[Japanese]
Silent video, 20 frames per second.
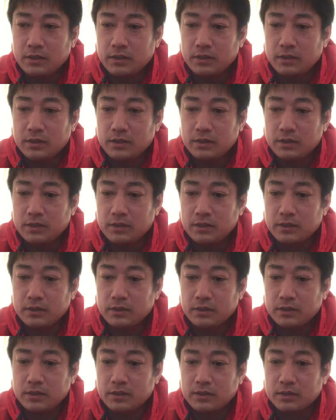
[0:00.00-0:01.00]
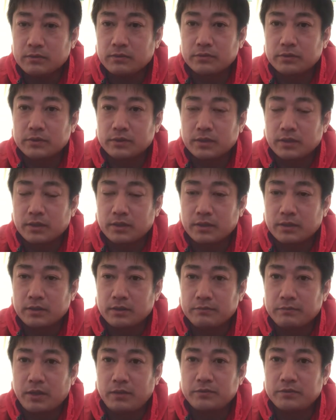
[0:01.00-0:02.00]
えー、そうですね、
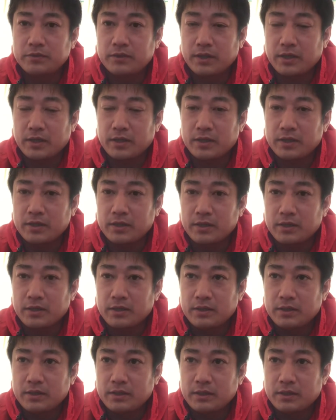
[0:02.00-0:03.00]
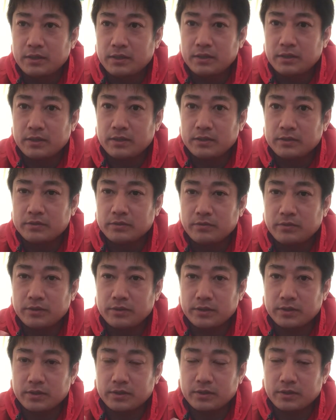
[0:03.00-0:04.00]
バブルで、えー、すご
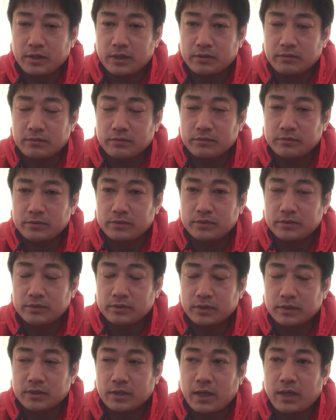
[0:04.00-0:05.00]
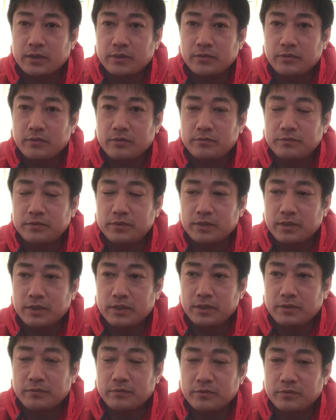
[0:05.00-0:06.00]
いあの環境分野
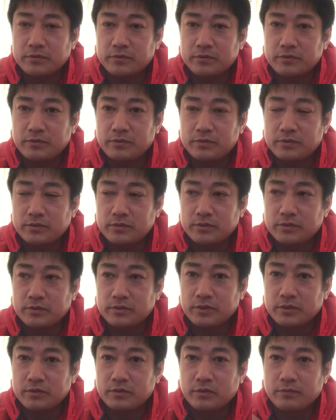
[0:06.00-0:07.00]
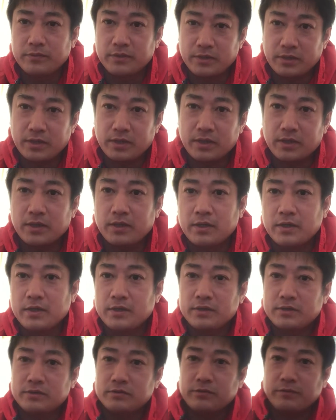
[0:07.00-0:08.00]
でものすごく伸びて、
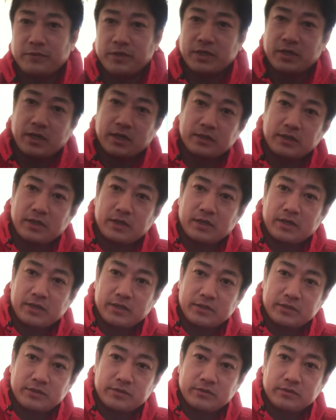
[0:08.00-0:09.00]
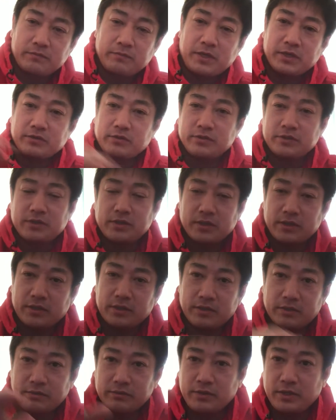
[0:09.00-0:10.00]
すごい右肩上がりでずっと毎年
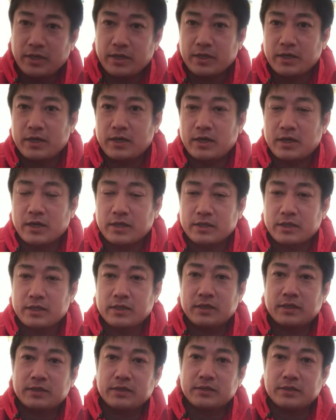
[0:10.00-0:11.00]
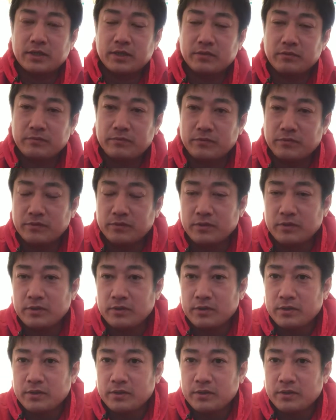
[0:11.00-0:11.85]
売り上げが上がってったんですけども、